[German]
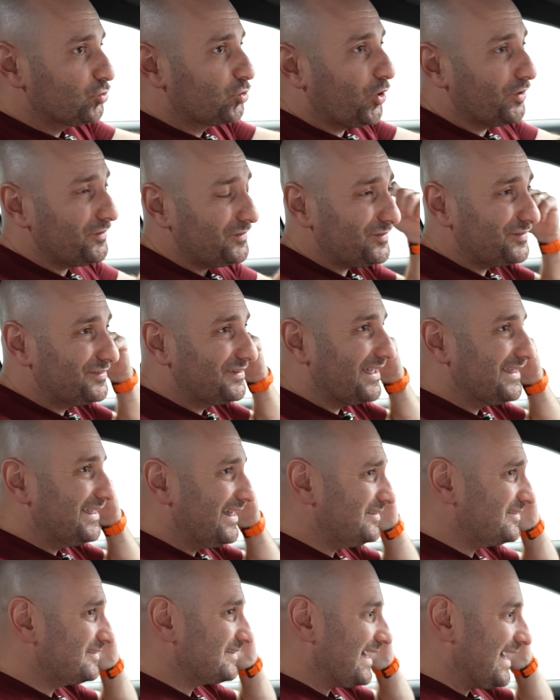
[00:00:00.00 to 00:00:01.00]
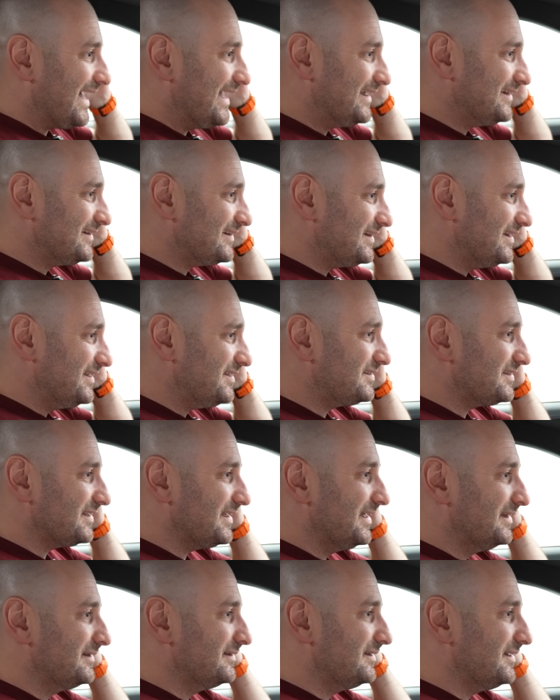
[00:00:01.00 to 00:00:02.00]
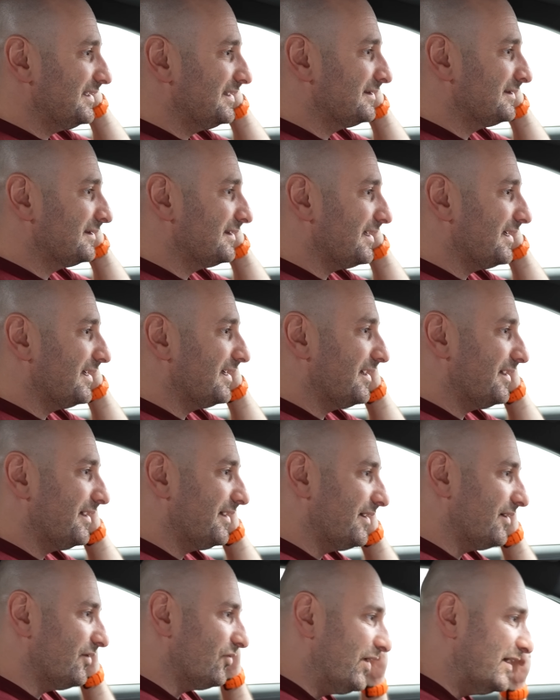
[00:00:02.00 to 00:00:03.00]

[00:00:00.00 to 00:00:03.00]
Du könntest ja jetzt eigentlich in den äh,